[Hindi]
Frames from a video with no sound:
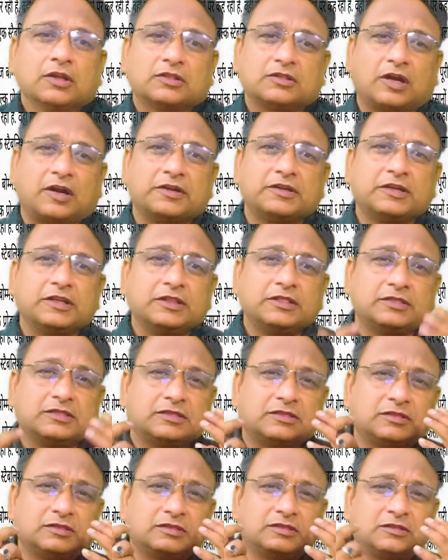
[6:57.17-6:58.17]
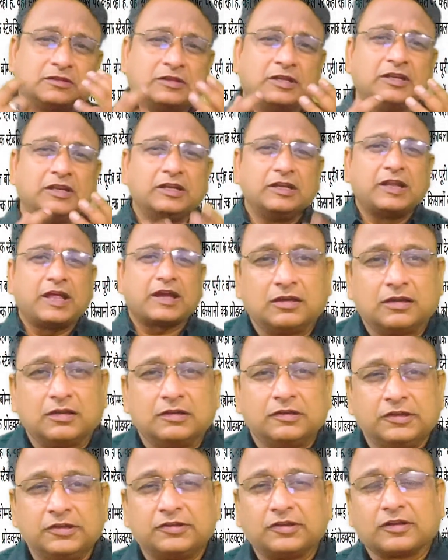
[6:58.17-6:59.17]
थर्टी थ्री लैख
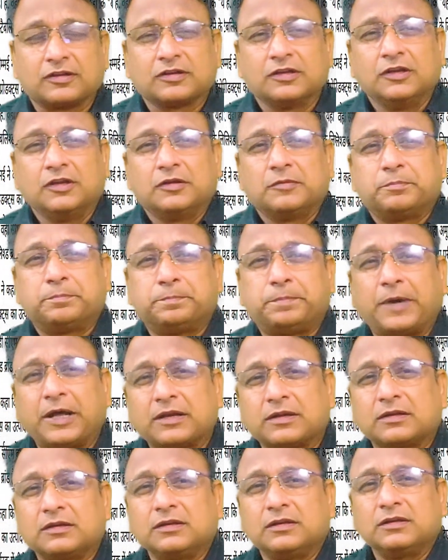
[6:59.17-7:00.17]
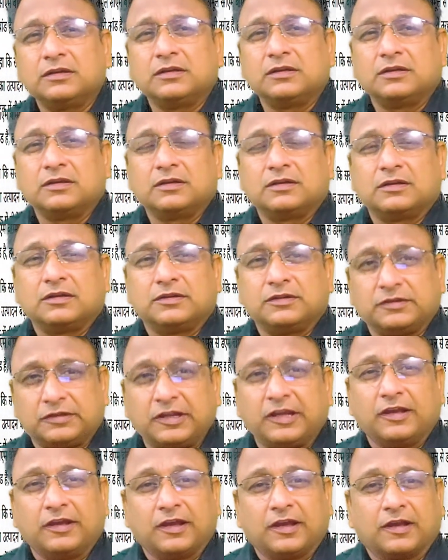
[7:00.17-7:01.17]
लीटर पर
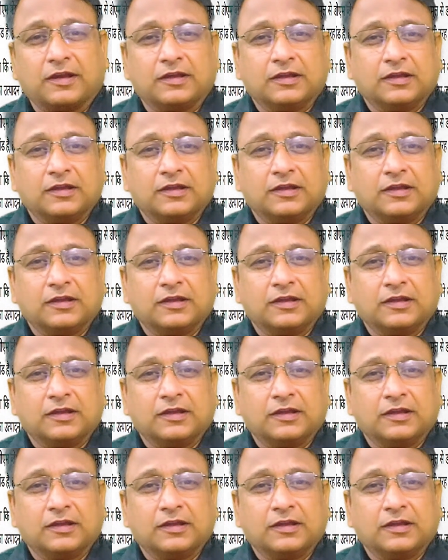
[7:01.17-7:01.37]
डे है